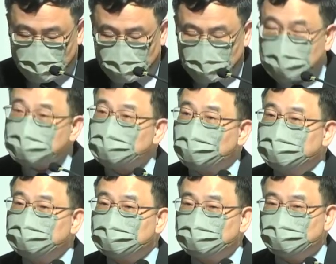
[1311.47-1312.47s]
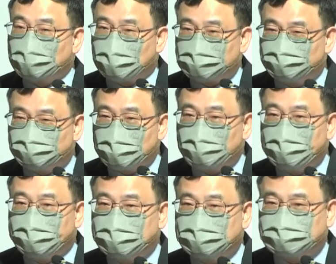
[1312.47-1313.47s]
因此我们就要分
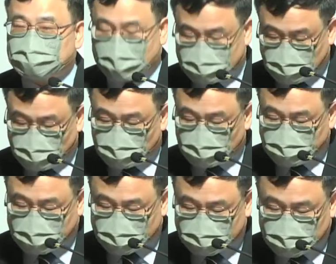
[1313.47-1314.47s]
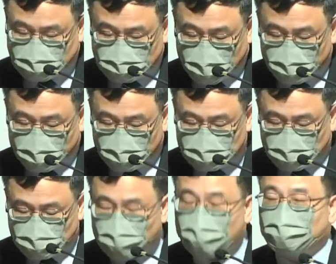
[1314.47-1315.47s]
辨那些假基督跟假先知他们的一些
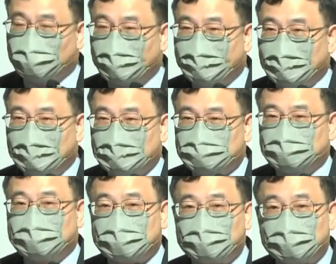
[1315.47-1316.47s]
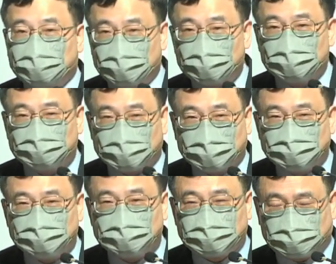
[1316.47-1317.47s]
错误。虽然他们可能会神
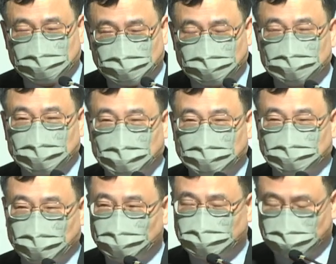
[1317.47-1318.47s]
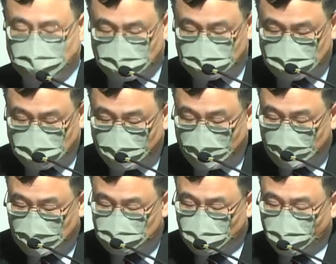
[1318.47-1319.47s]
机骑士，很神乎其神的一些
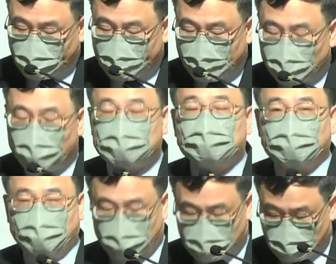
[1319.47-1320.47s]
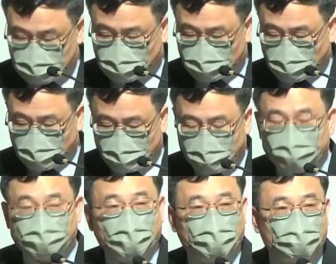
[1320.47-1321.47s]
作为，我们都不要跟从他们，
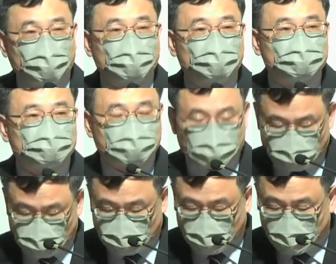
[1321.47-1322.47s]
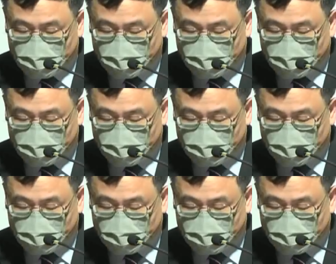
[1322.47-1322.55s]
不要糊里糊涂的去被